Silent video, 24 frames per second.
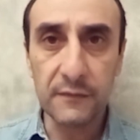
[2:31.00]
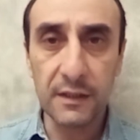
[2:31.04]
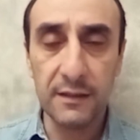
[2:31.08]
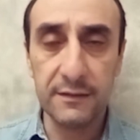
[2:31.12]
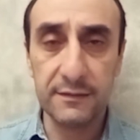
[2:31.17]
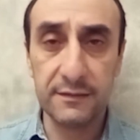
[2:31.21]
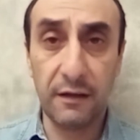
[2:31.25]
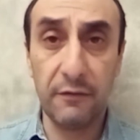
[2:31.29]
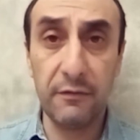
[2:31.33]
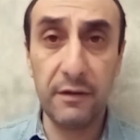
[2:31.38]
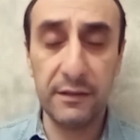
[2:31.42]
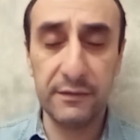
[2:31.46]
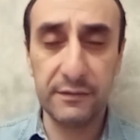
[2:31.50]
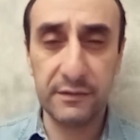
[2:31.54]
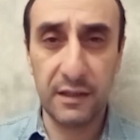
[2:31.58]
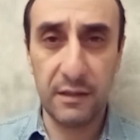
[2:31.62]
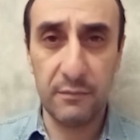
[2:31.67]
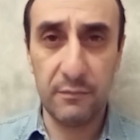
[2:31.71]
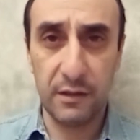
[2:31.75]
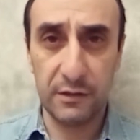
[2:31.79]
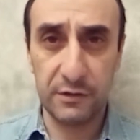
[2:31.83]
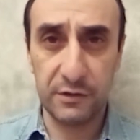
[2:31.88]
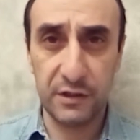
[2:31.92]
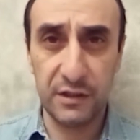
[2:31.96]
советская
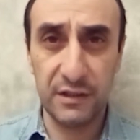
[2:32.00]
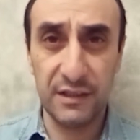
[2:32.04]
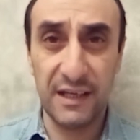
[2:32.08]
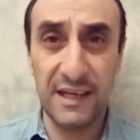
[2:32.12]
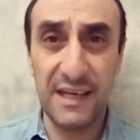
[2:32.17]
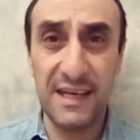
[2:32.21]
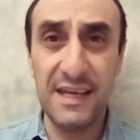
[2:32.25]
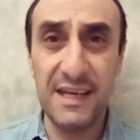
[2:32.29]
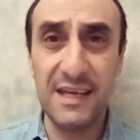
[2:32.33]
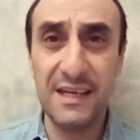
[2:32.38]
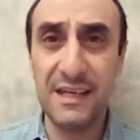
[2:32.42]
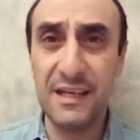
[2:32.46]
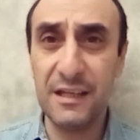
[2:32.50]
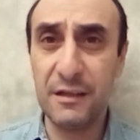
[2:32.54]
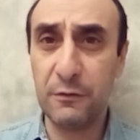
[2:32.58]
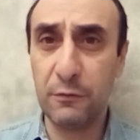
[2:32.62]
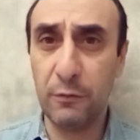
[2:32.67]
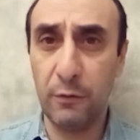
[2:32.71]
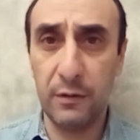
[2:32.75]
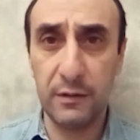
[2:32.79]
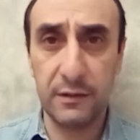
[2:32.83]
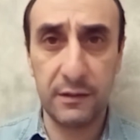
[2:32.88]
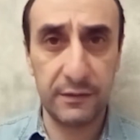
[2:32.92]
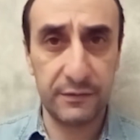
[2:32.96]
машина, и не
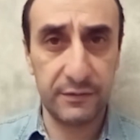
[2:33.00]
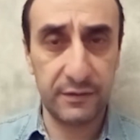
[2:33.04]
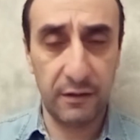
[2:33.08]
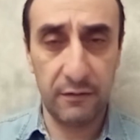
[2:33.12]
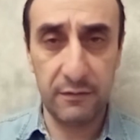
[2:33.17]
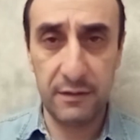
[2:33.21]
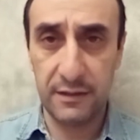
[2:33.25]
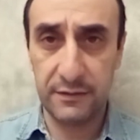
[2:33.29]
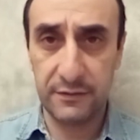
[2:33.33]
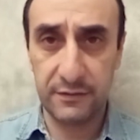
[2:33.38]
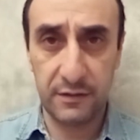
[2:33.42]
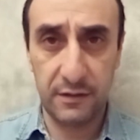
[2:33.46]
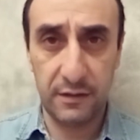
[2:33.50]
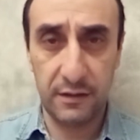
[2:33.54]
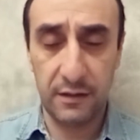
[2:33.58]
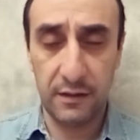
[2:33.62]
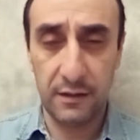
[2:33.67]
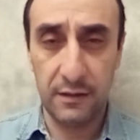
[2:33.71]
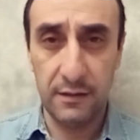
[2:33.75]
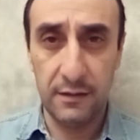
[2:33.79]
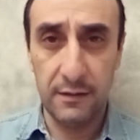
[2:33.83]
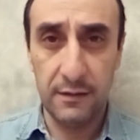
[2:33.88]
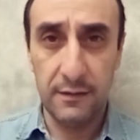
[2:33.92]
только советская,